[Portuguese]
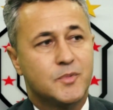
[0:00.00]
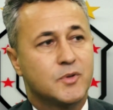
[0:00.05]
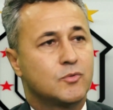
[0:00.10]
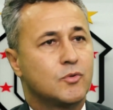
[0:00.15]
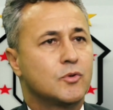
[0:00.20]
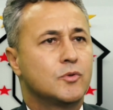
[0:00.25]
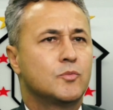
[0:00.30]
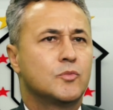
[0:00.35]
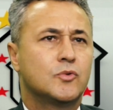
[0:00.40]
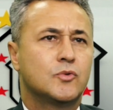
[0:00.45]

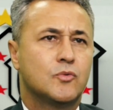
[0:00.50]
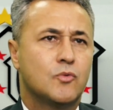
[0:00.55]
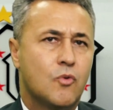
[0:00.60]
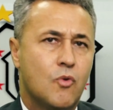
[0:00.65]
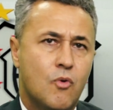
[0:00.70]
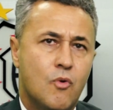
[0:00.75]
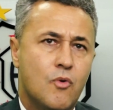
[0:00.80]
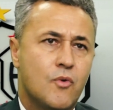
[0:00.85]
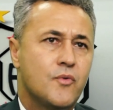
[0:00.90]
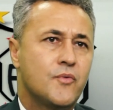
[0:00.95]
todo mundo
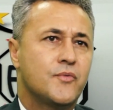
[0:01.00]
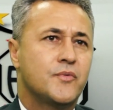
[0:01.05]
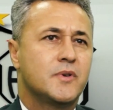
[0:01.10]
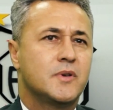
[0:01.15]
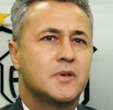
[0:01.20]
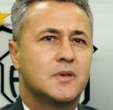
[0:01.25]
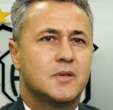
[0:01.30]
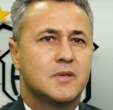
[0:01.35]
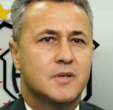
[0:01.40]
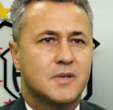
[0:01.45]

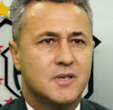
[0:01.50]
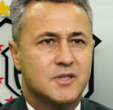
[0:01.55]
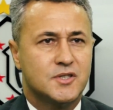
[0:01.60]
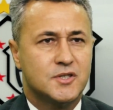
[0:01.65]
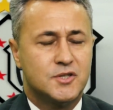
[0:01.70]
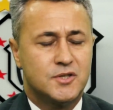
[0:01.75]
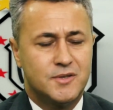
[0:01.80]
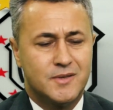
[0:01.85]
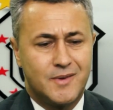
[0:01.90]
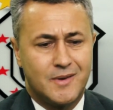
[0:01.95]
ouve e a
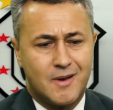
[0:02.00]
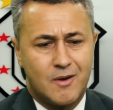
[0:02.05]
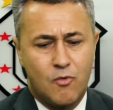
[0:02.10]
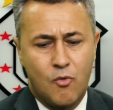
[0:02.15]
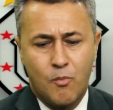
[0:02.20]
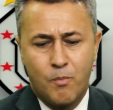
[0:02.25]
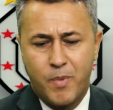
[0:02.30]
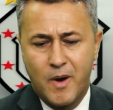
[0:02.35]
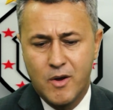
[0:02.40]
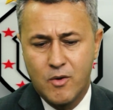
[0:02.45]
gente
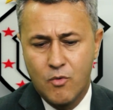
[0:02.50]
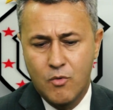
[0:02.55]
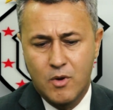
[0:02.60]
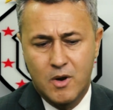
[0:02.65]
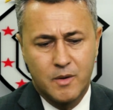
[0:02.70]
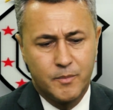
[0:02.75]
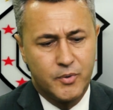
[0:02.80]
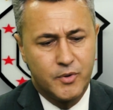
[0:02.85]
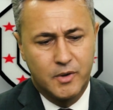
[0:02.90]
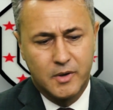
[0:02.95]
acompanhou o
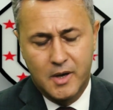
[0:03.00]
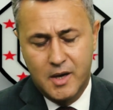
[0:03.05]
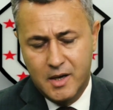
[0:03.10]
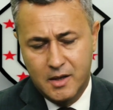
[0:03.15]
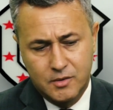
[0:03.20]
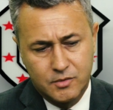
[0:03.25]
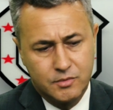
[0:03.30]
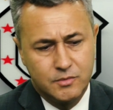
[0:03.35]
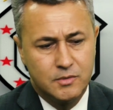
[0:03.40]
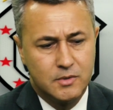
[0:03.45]

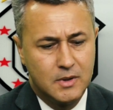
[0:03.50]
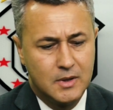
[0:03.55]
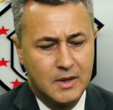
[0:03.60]
campeonato